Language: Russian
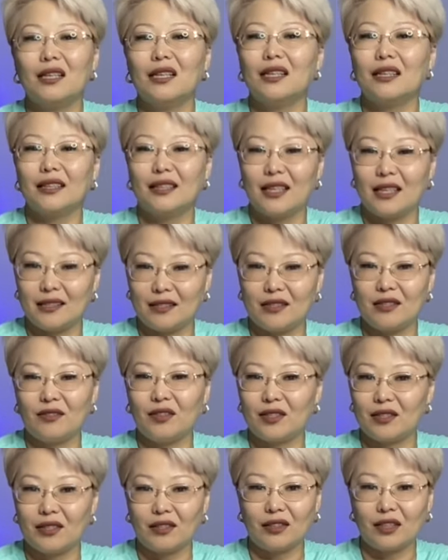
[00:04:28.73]
Есть
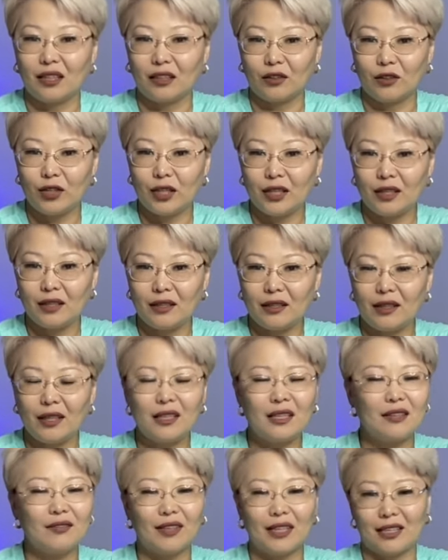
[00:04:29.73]
дефицит калорий, и
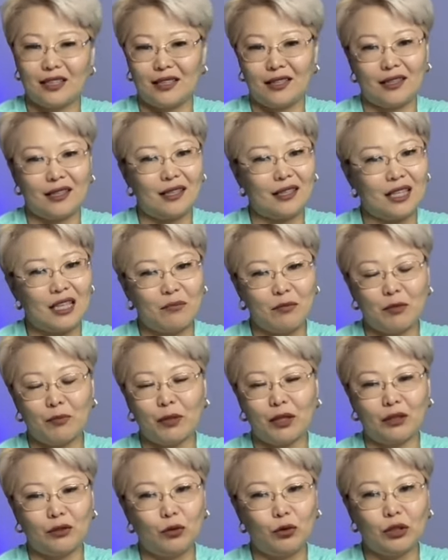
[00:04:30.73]
неважно, какими
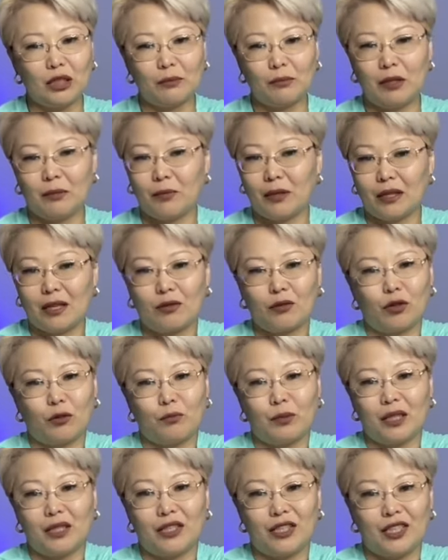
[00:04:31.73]
продуктами и по какой
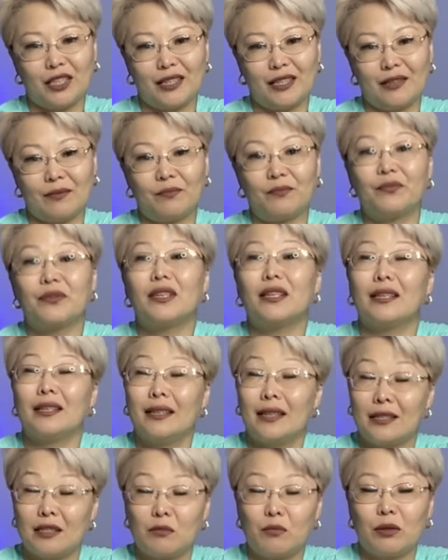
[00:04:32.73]
причине,
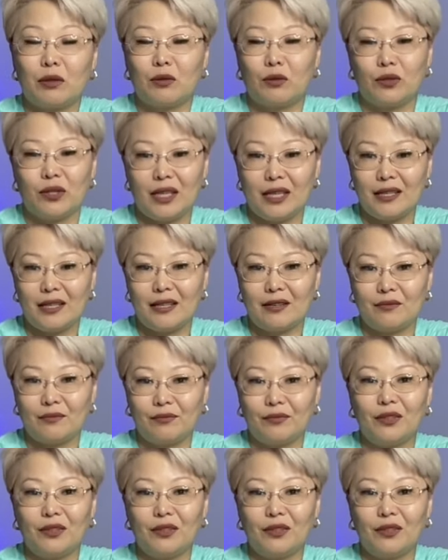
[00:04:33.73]
есть похудение.